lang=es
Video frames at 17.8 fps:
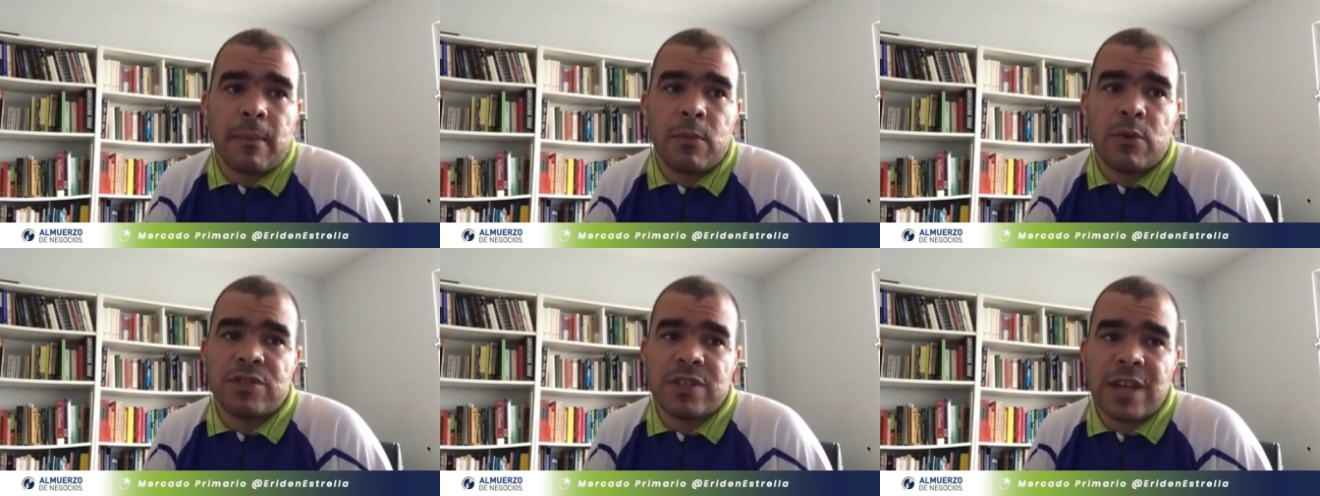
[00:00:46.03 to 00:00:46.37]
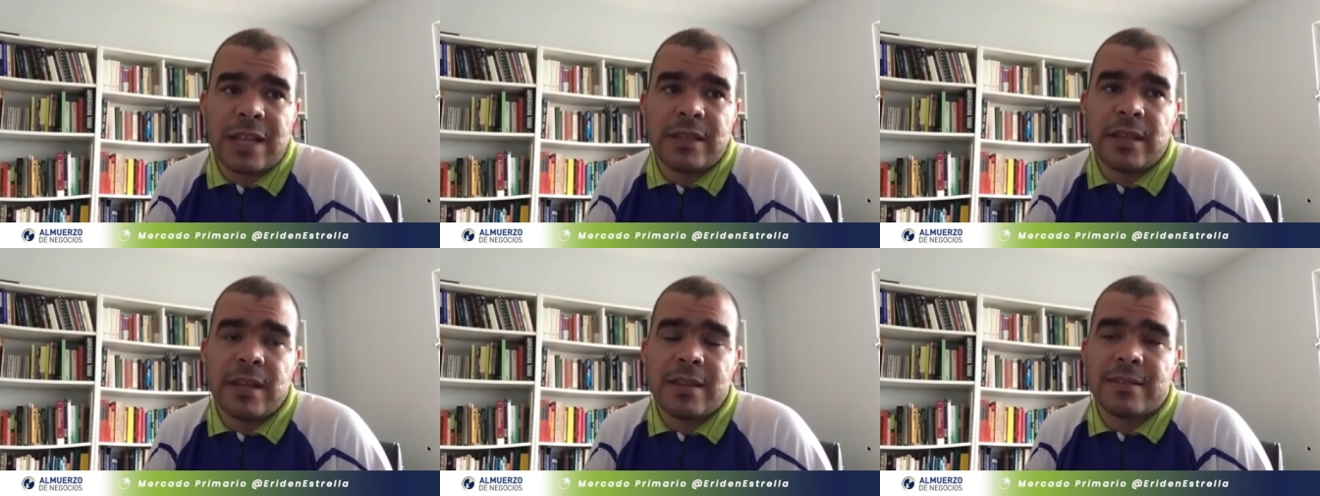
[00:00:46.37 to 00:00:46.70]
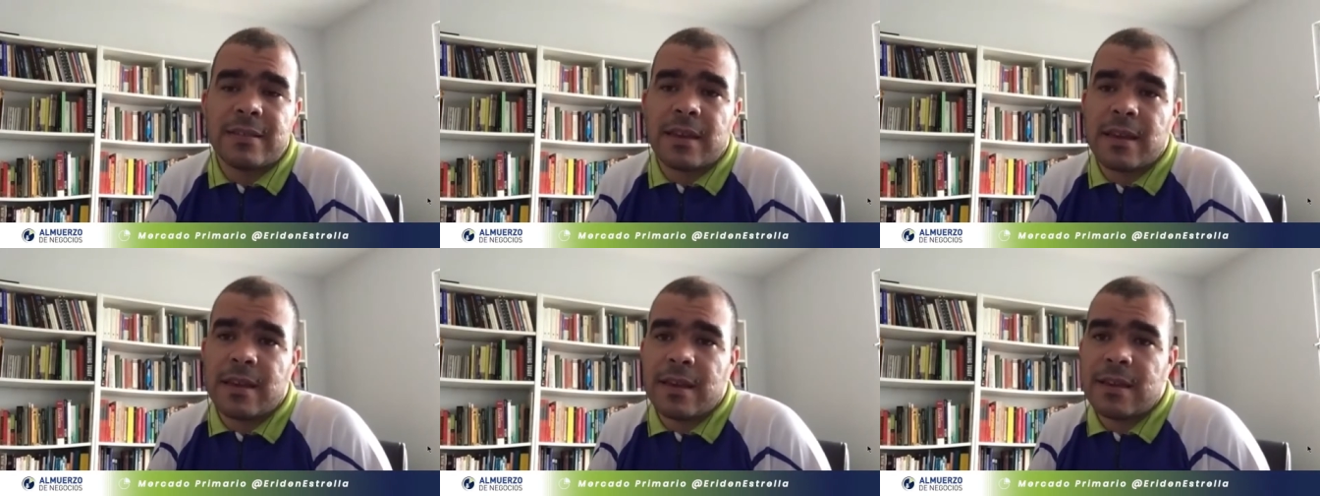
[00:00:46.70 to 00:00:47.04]

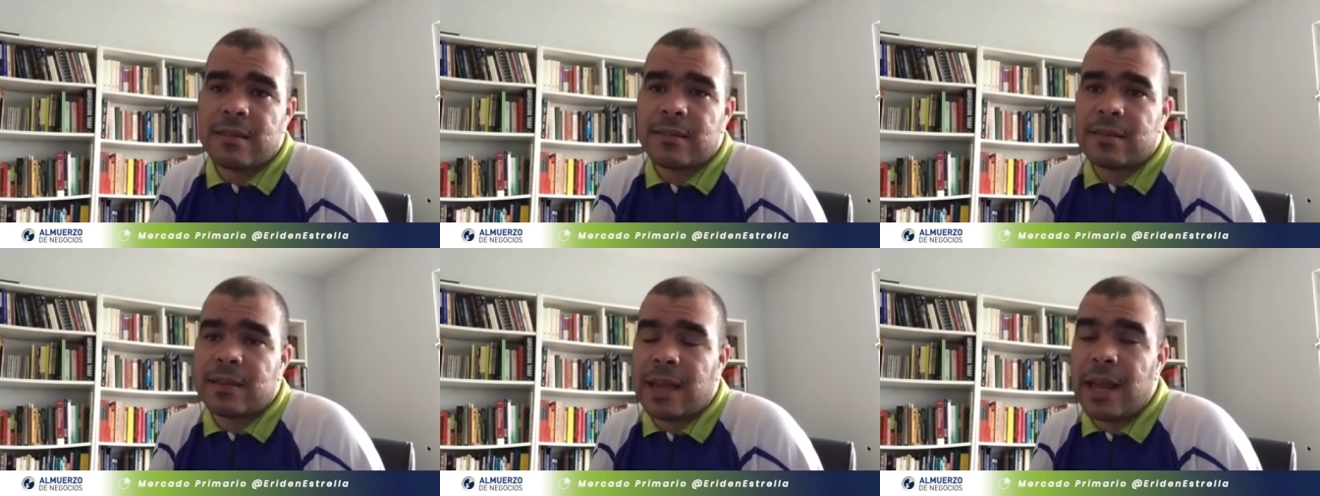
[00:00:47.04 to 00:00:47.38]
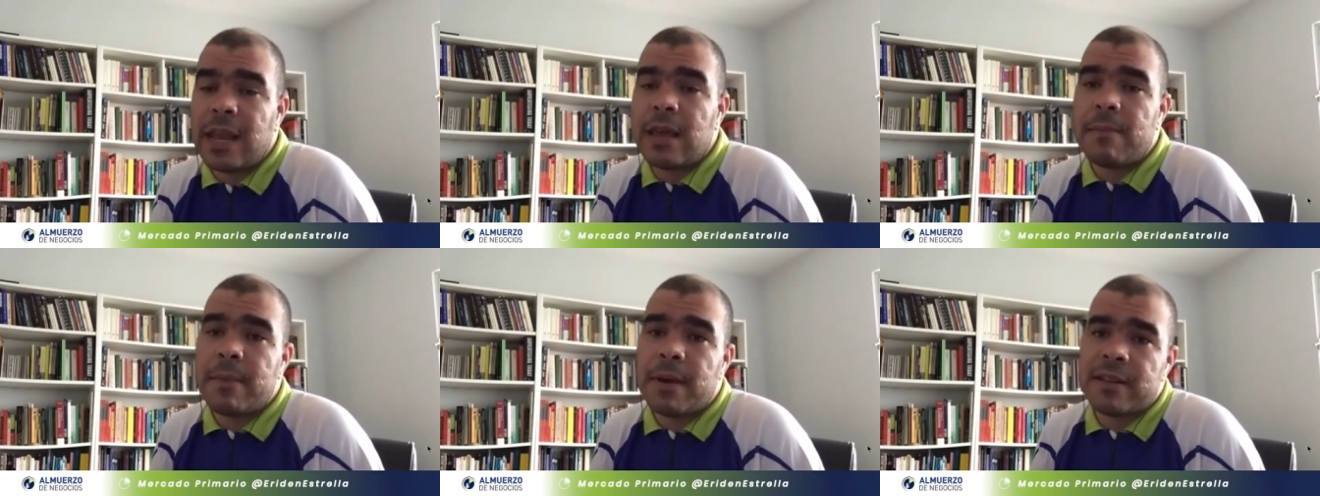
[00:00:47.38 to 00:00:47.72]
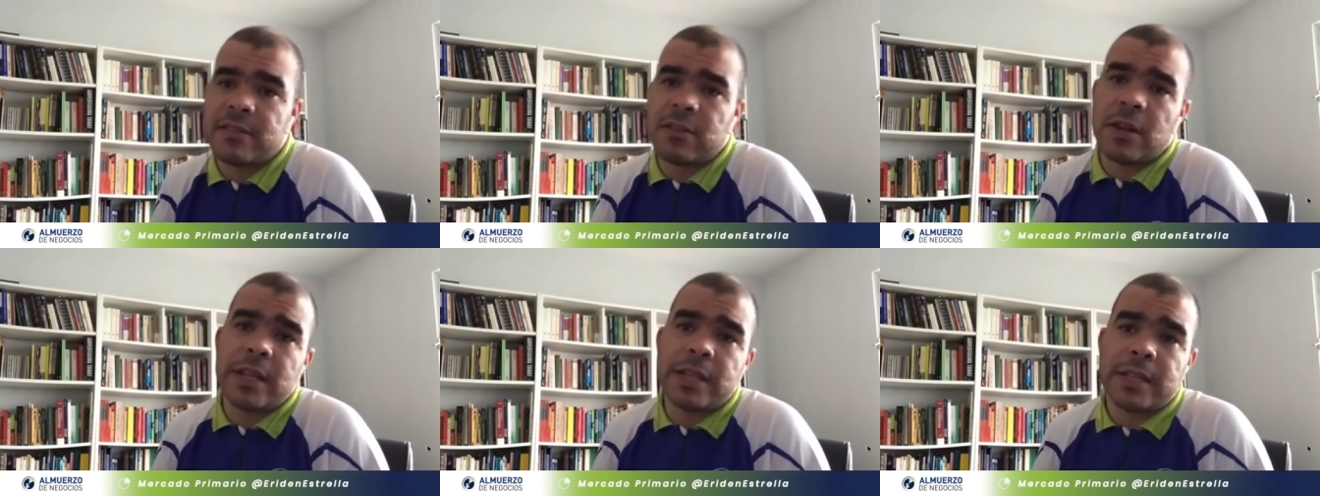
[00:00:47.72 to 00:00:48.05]
bursátiles, que es El
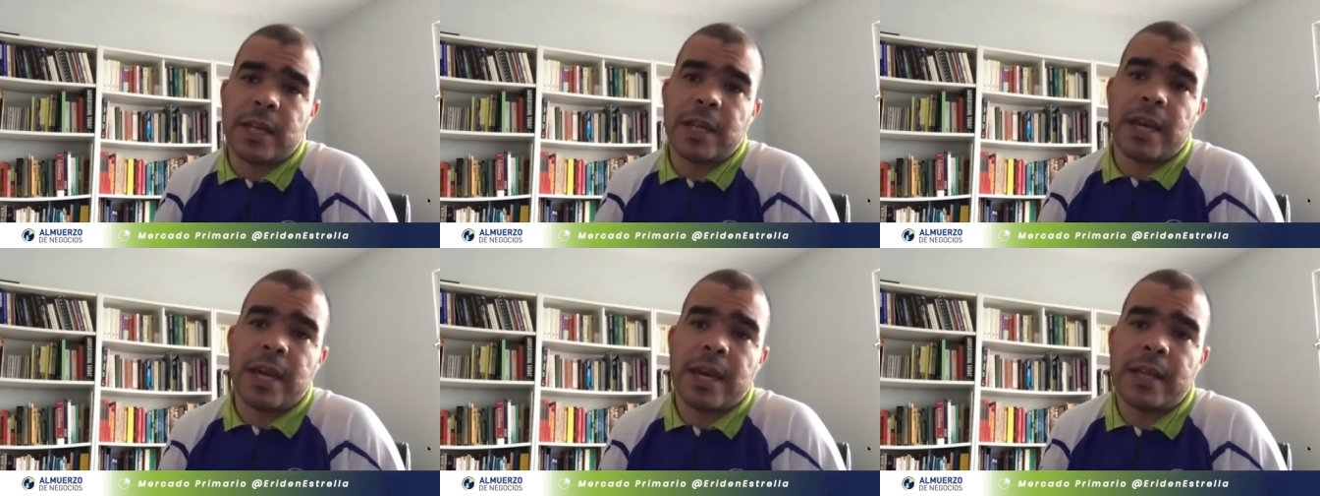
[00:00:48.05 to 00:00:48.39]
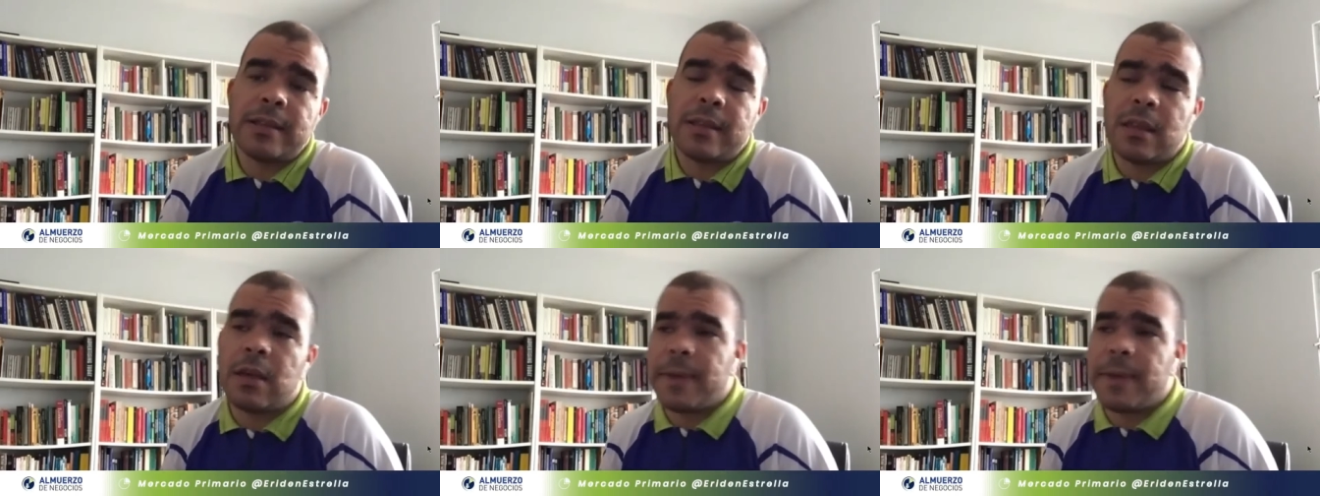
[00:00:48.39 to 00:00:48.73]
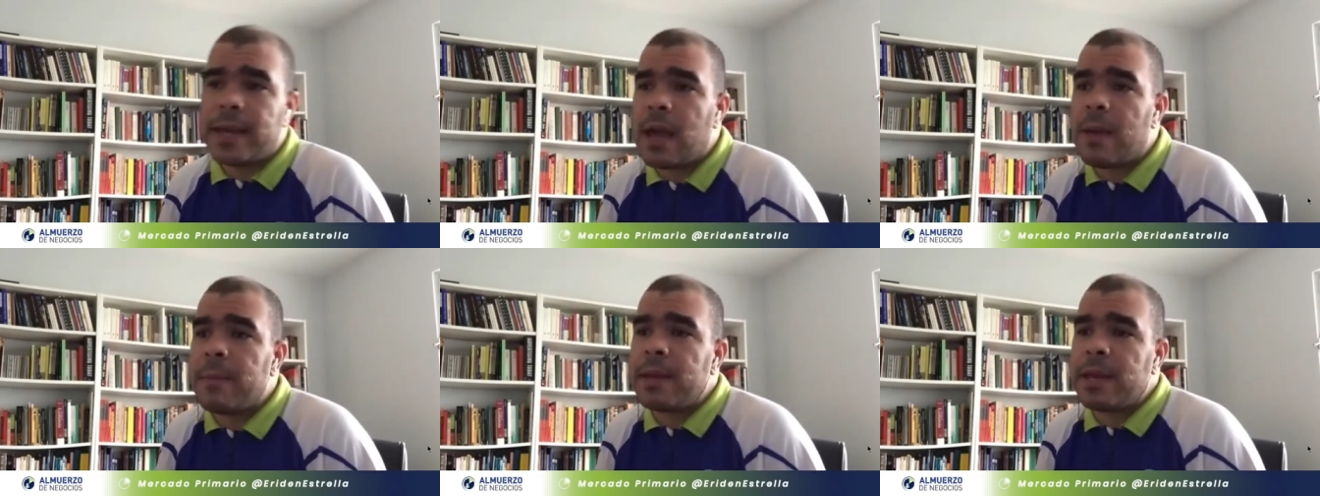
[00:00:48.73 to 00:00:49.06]
inversor inteligente de
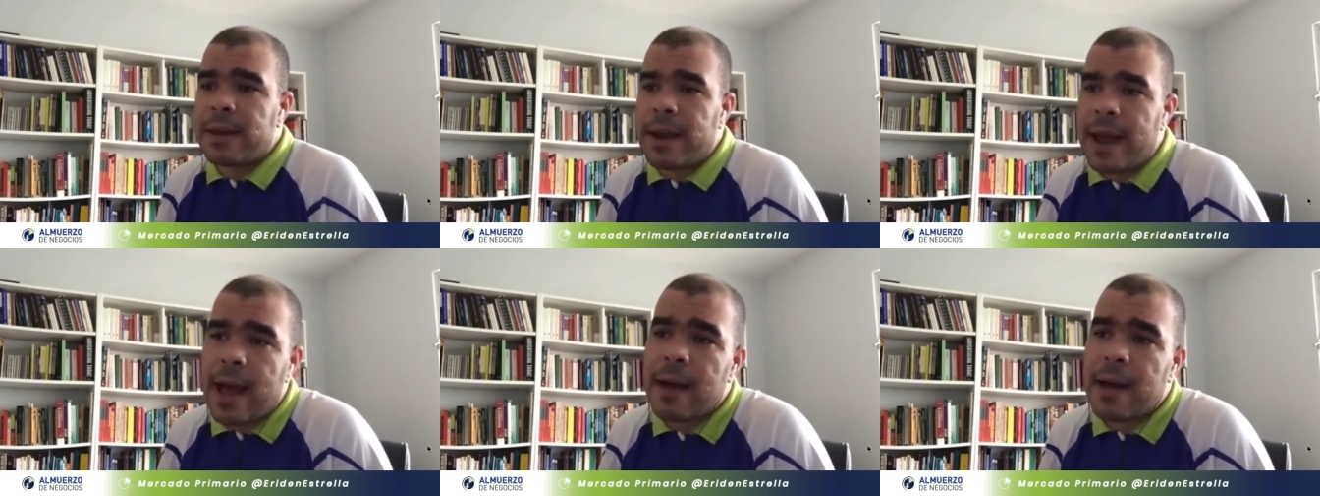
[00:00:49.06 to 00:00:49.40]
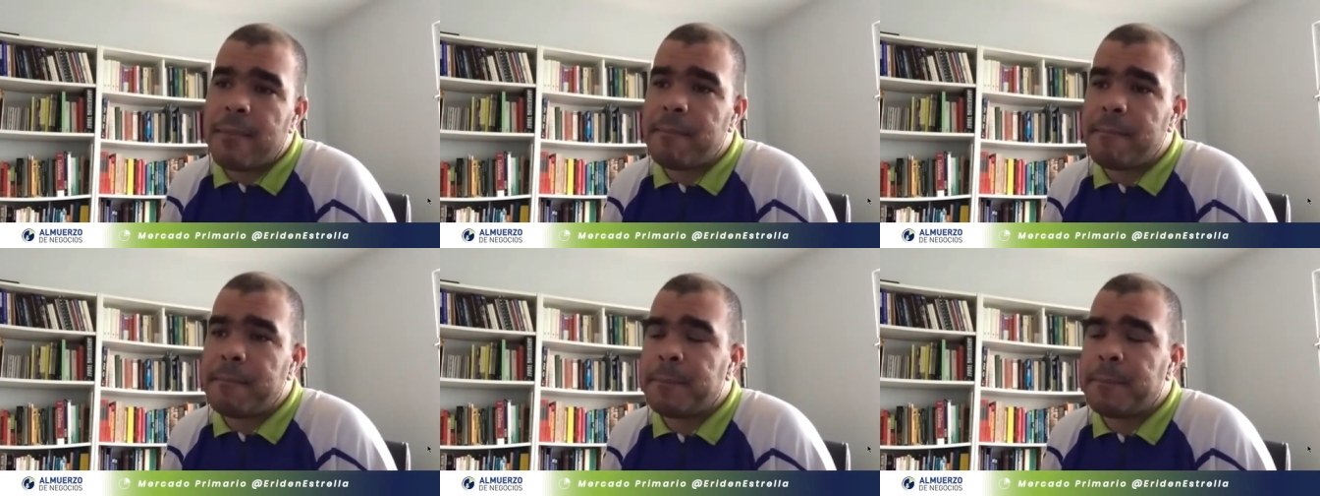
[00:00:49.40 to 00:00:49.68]
Benjamin Graham.